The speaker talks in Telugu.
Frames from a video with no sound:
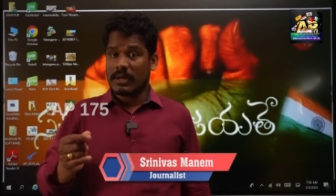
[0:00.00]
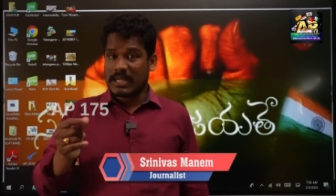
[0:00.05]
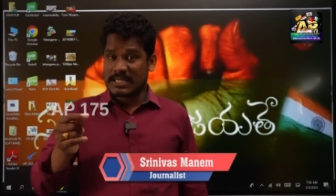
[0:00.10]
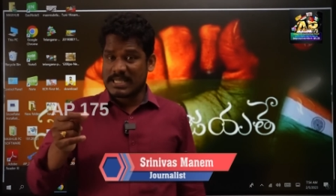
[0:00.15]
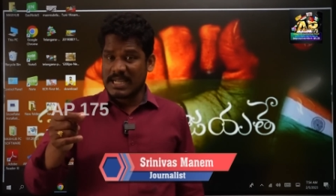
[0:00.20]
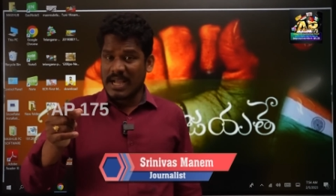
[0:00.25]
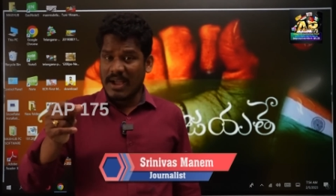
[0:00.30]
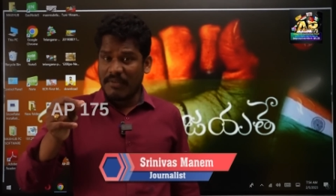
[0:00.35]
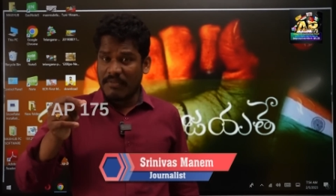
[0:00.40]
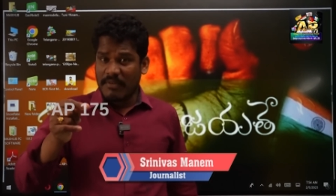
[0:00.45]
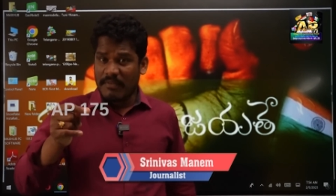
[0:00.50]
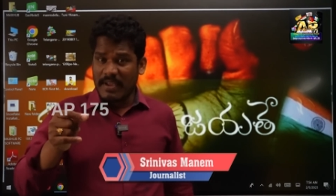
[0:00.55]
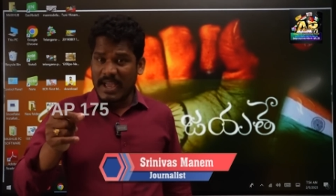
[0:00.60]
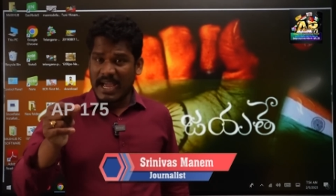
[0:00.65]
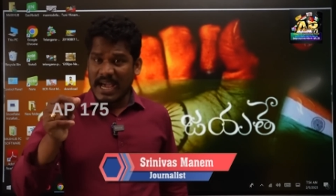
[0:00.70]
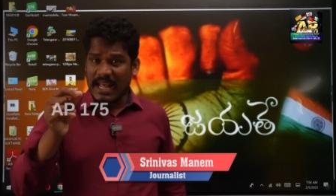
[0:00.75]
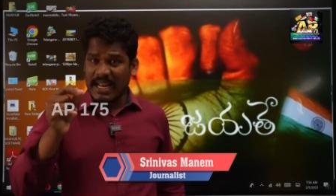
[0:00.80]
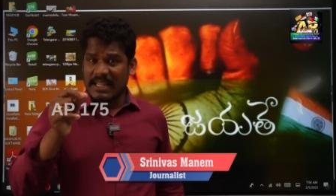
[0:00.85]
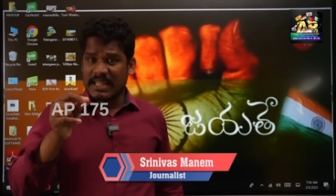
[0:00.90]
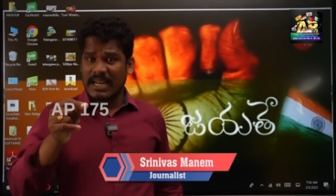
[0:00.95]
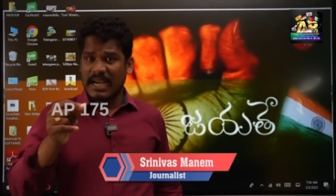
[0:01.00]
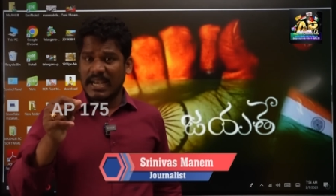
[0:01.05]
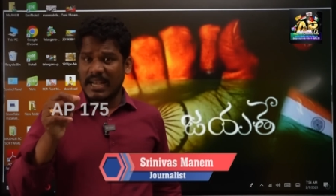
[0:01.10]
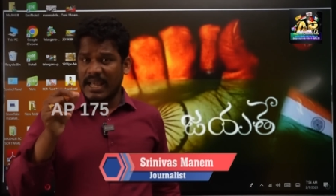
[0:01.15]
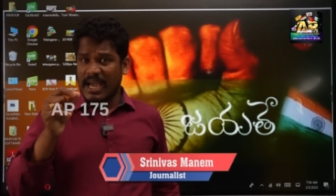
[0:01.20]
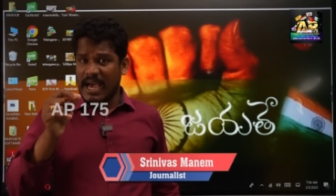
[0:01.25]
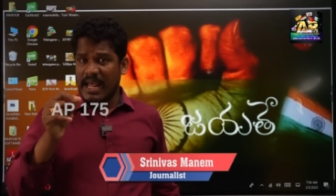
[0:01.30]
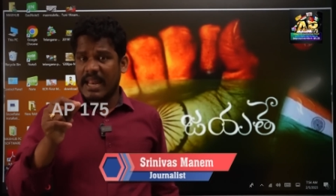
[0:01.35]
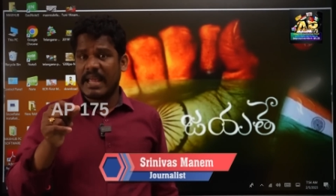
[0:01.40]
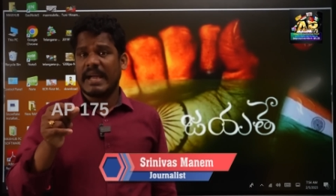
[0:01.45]
నిజంగా వివేకానంద రెడ్డి
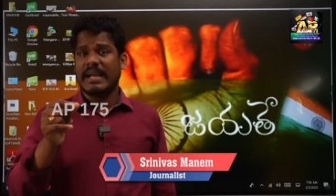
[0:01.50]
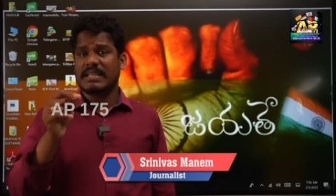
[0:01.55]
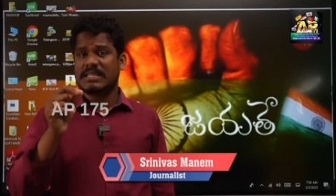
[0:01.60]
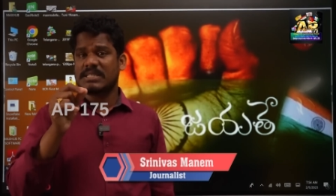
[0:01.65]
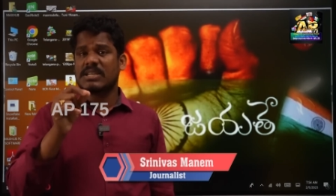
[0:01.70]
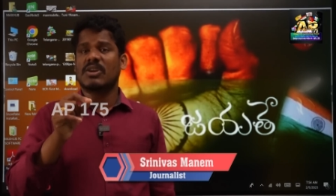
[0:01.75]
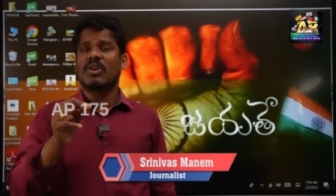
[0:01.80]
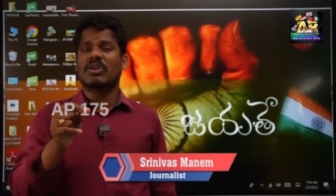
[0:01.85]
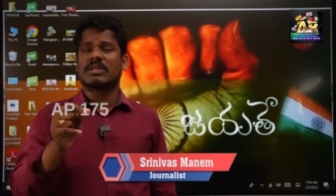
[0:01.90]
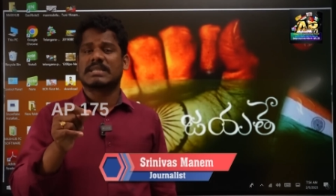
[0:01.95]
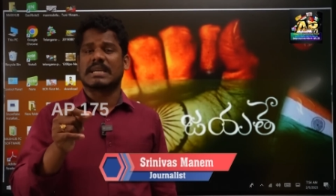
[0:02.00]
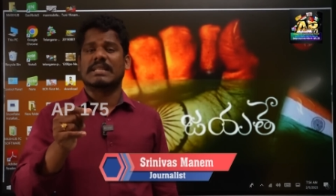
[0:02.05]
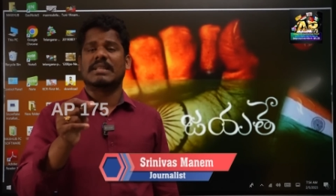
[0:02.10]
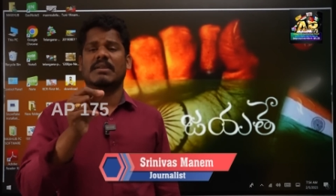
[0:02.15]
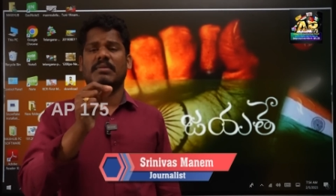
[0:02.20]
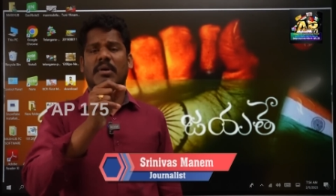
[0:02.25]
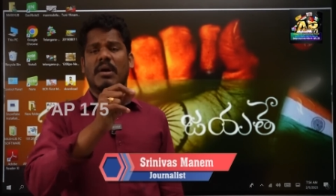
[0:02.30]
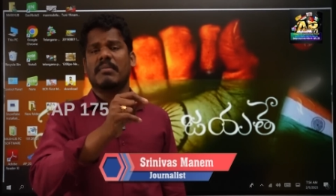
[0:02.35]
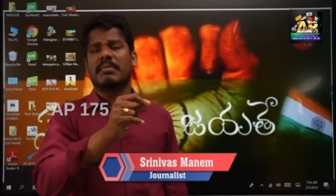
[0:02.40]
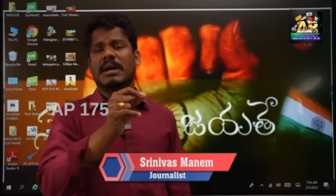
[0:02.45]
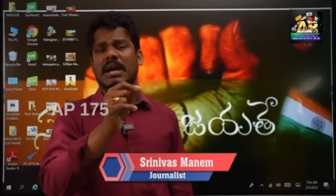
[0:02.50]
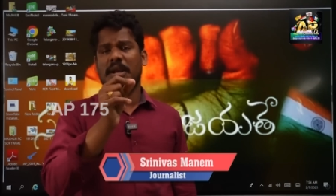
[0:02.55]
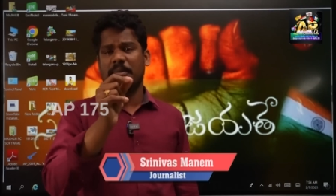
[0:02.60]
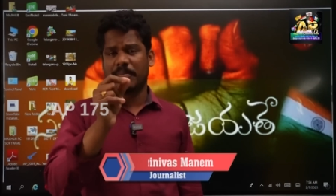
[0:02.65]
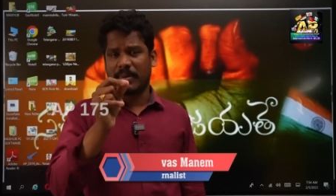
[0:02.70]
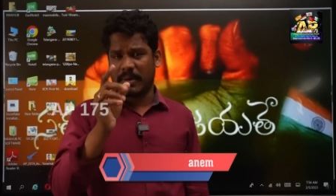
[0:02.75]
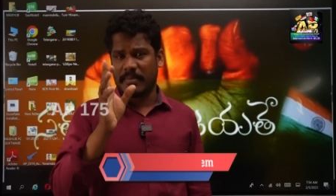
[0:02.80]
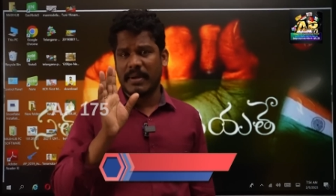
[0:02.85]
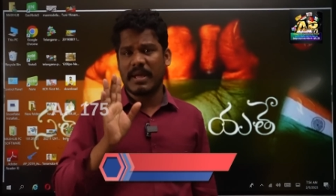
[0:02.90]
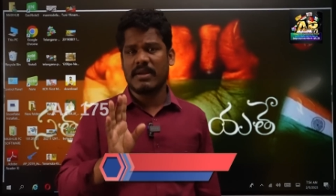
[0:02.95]
గారి హత్యలో చంద్రబాబు గారి
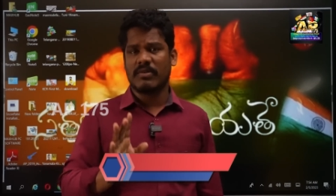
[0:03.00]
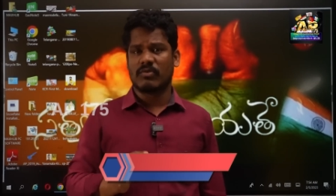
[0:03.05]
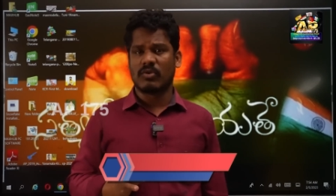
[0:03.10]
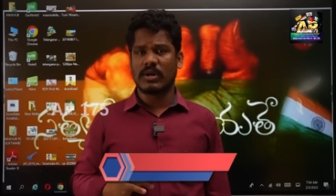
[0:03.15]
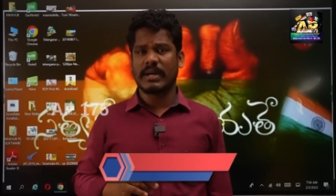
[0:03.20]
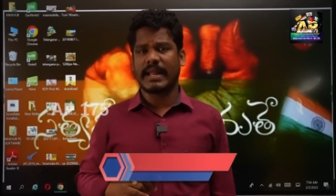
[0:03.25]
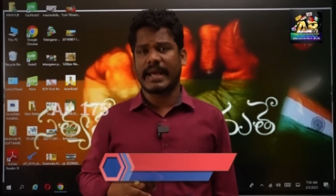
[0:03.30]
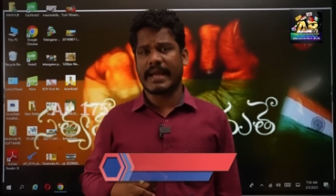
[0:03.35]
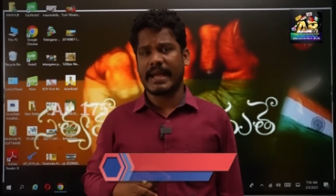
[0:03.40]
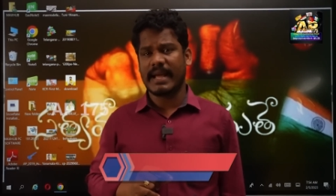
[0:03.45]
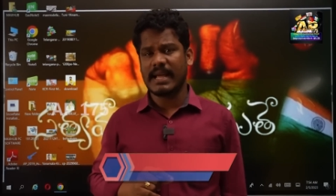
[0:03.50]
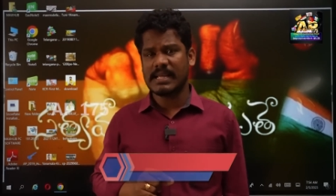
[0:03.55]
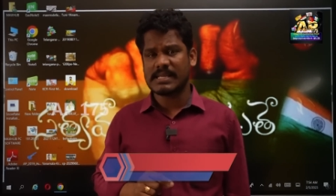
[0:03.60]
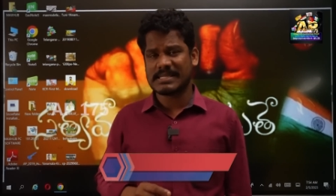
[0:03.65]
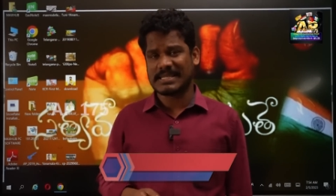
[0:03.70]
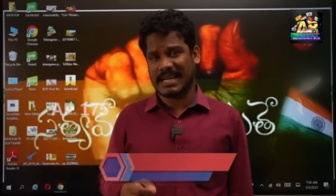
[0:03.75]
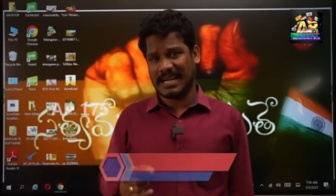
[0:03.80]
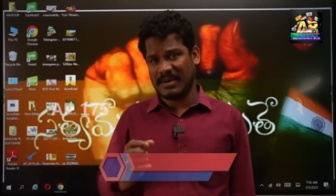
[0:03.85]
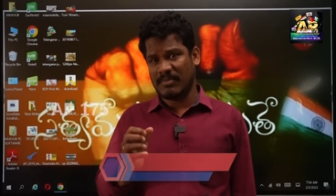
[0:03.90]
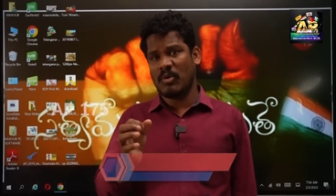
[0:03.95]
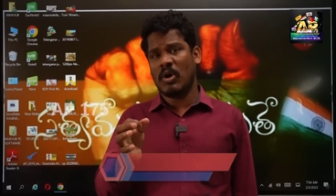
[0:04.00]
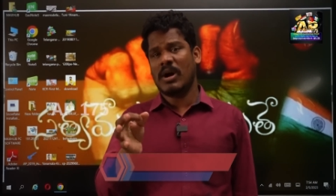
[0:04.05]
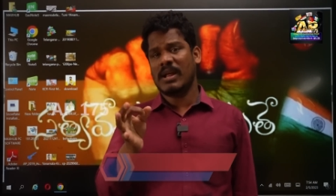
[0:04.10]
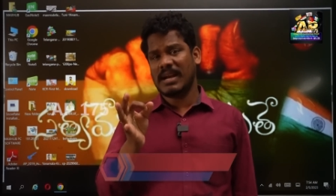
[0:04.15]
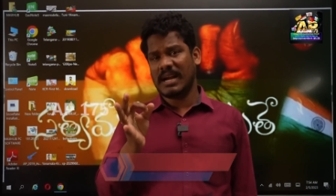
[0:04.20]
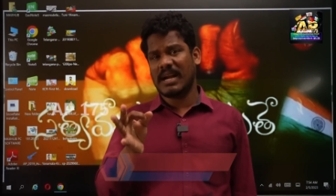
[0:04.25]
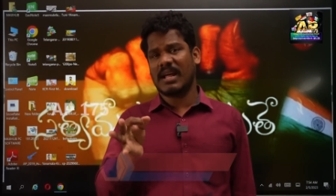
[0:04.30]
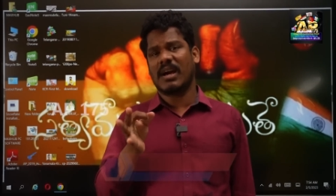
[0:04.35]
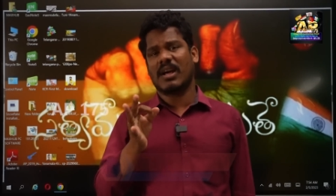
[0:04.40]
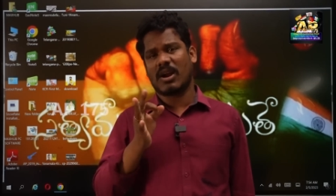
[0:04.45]
ప్రమేయం ఉంటే
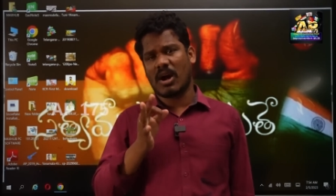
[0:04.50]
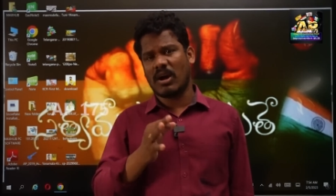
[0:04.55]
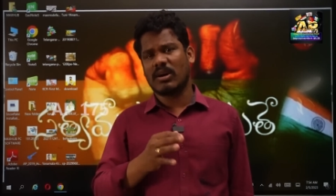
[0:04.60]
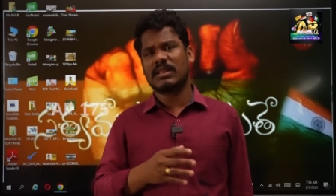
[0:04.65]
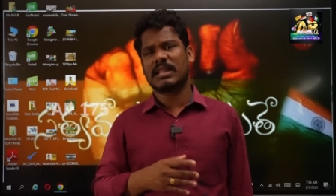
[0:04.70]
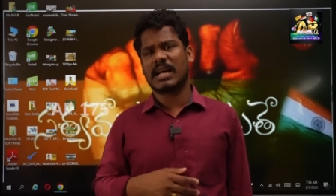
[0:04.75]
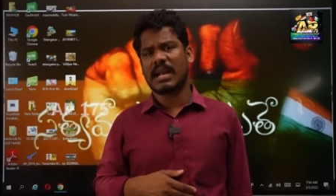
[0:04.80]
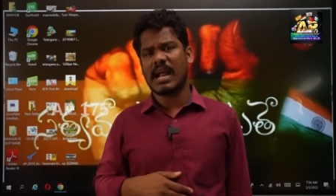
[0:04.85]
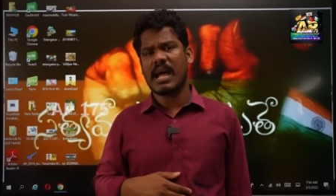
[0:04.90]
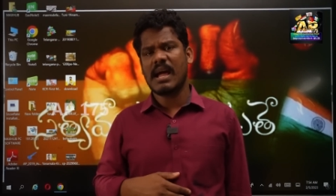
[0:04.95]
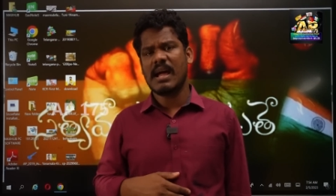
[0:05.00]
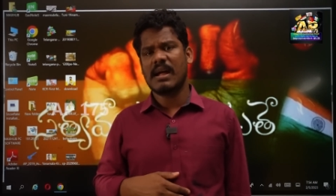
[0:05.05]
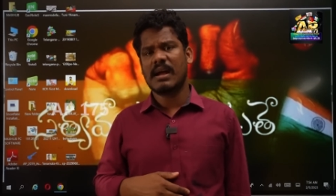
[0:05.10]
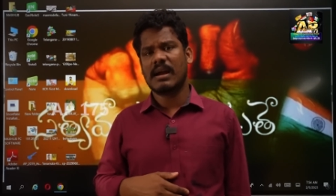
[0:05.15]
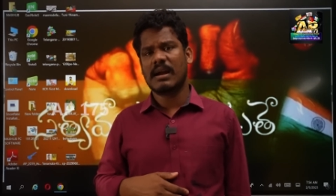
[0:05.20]
జగన్మోహన్ రెడ్డి గారు ఆగుతారా